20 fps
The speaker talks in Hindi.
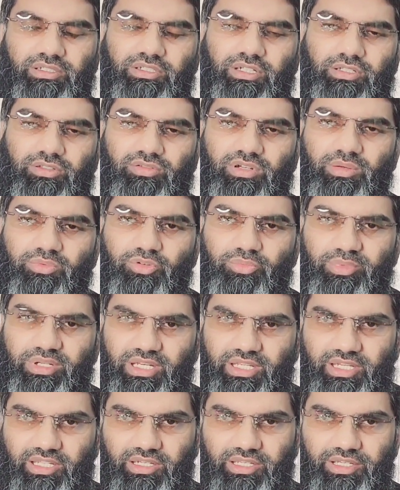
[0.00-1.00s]
या तो आपको
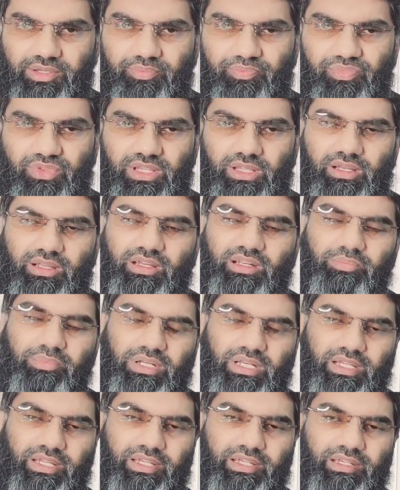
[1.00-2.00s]
मिलेगी नहीं अगर
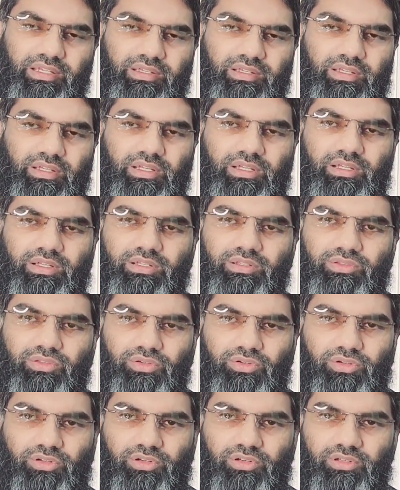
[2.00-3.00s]
मिलेगी
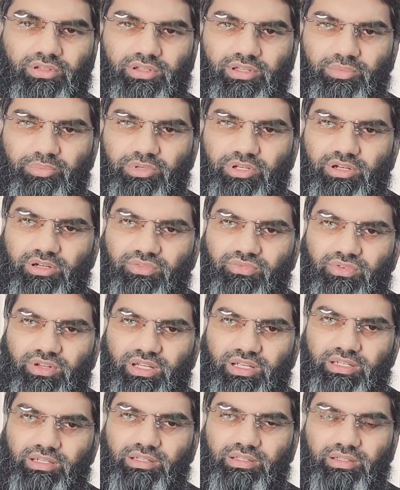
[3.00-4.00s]
तो प्लॉट
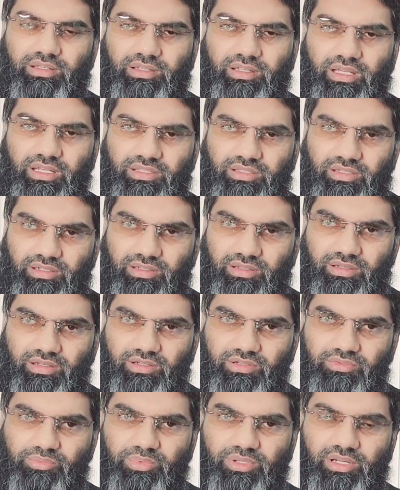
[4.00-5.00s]
फाइल कैंसिल का
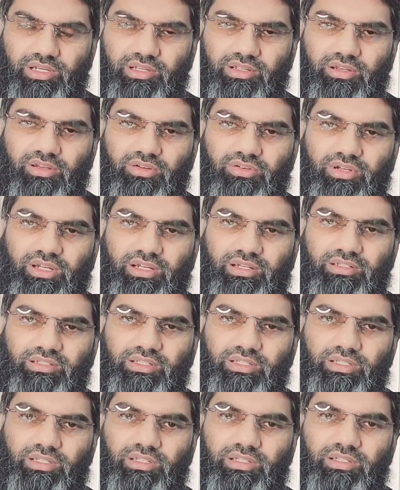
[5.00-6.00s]
ऊपर लिखा होगा
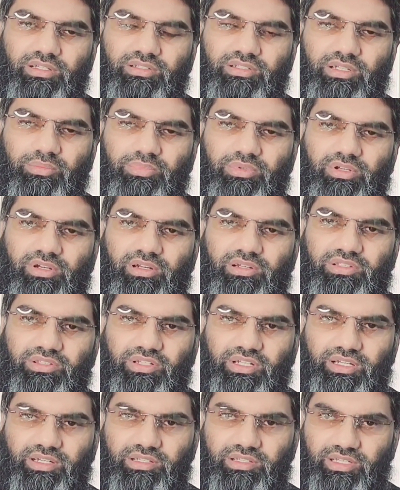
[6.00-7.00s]
या प्लॉट
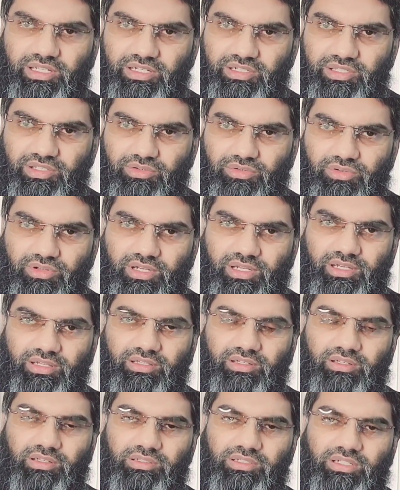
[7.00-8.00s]
स्टेटस कैंसिल होगा
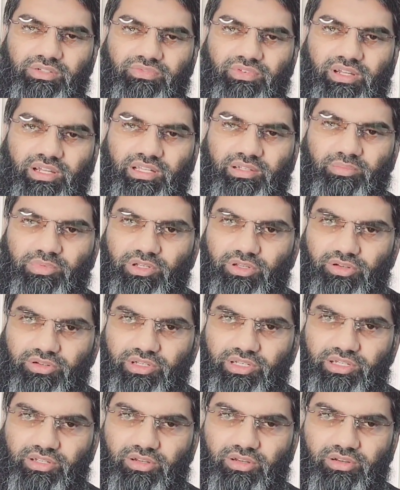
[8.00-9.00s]
या फाइल
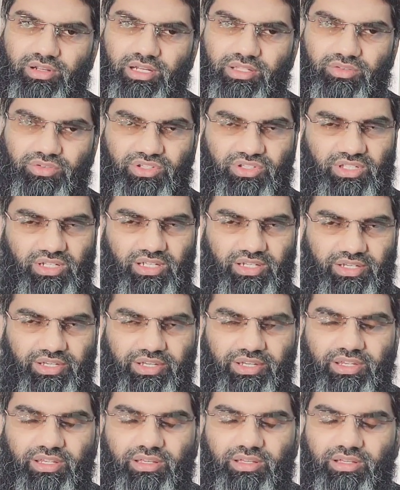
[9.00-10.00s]
ब्लॉक लिखा होगा तो इस तरह
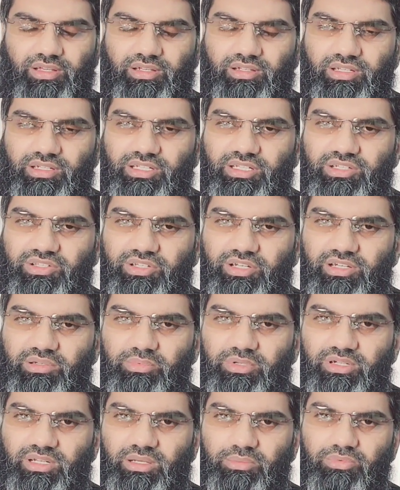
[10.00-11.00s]
की क्लियर
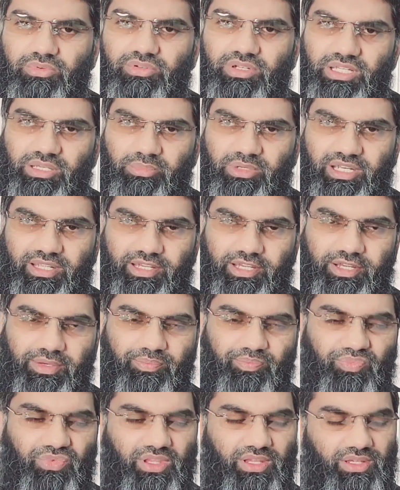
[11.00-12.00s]
स्टेटमेंट आपको नहीं मिलेगी
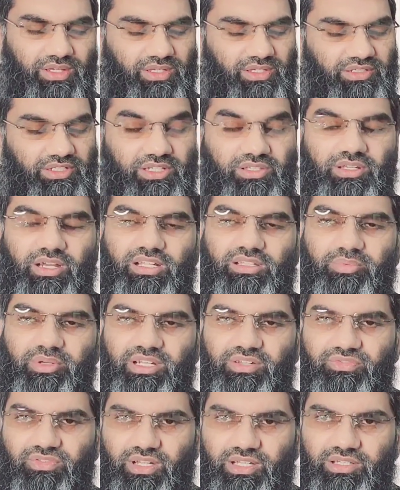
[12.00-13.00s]
ये साथ
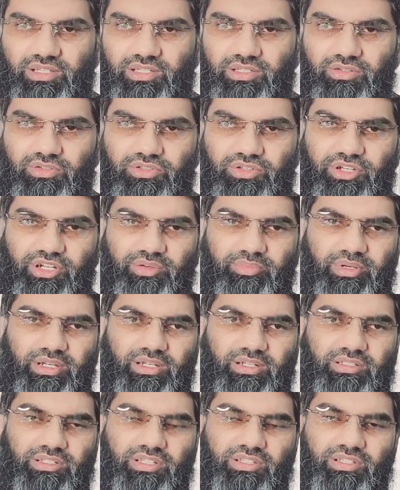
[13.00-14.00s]
में रिफ्रेश जो
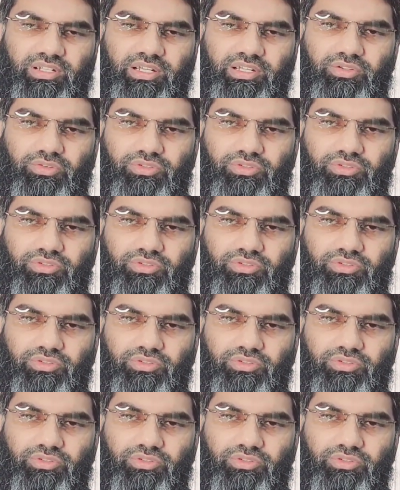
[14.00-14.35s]
स्टेटमेंट जिस तरह